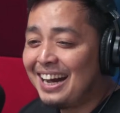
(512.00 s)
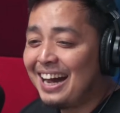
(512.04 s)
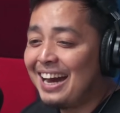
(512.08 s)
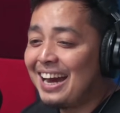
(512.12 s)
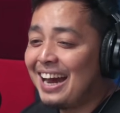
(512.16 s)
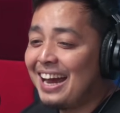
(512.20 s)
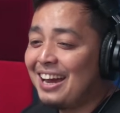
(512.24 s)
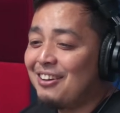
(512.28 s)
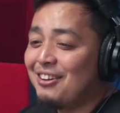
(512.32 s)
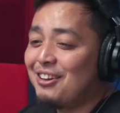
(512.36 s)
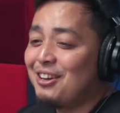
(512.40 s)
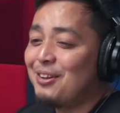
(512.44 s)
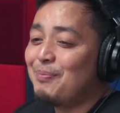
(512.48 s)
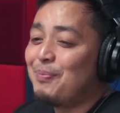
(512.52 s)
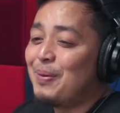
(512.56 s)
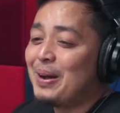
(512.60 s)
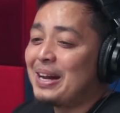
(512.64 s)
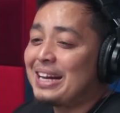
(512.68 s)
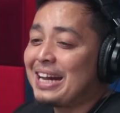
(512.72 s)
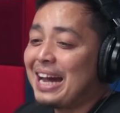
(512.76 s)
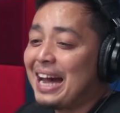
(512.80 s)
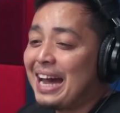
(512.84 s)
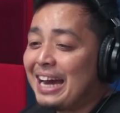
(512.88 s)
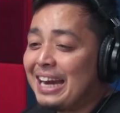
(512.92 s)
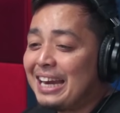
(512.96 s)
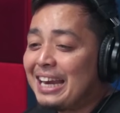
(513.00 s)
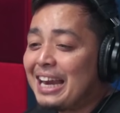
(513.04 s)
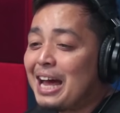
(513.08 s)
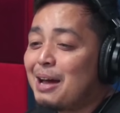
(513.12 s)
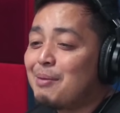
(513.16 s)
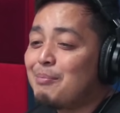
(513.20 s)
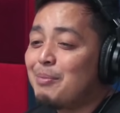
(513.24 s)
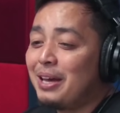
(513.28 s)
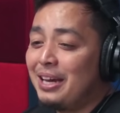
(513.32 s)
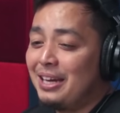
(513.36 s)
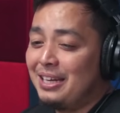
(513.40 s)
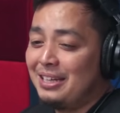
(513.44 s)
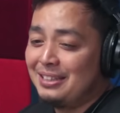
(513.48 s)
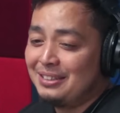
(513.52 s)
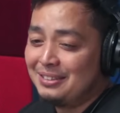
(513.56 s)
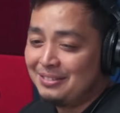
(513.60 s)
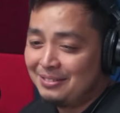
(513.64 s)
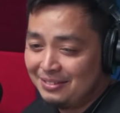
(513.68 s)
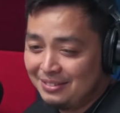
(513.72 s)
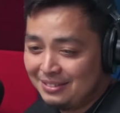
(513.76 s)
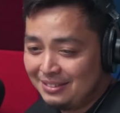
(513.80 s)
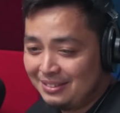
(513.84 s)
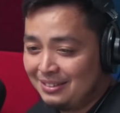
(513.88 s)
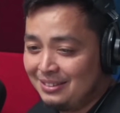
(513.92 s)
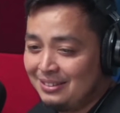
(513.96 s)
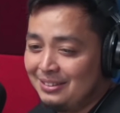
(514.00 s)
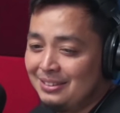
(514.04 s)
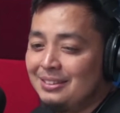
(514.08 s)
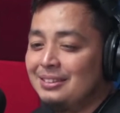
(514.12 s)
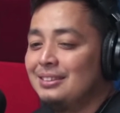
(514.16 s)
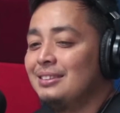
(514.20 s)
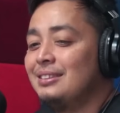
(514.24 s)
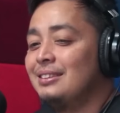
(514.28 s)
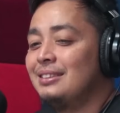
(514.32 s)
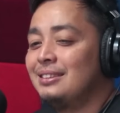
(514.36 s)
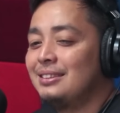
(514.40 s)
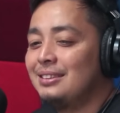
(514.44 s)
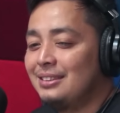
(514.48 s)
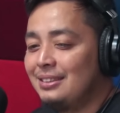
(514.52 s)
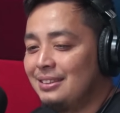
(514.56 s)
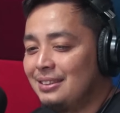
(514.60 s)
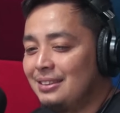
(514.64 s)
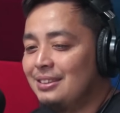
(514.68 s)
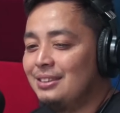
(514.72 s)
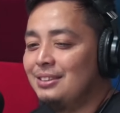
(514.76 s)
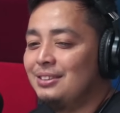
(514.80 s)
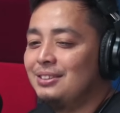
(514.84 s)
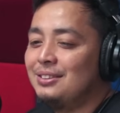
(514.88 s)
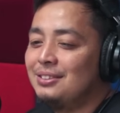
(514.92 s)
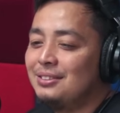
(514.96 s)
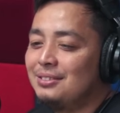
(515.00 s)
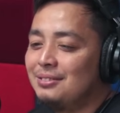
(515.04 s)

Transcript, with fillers: Kaya yun yung pagkain namin. No.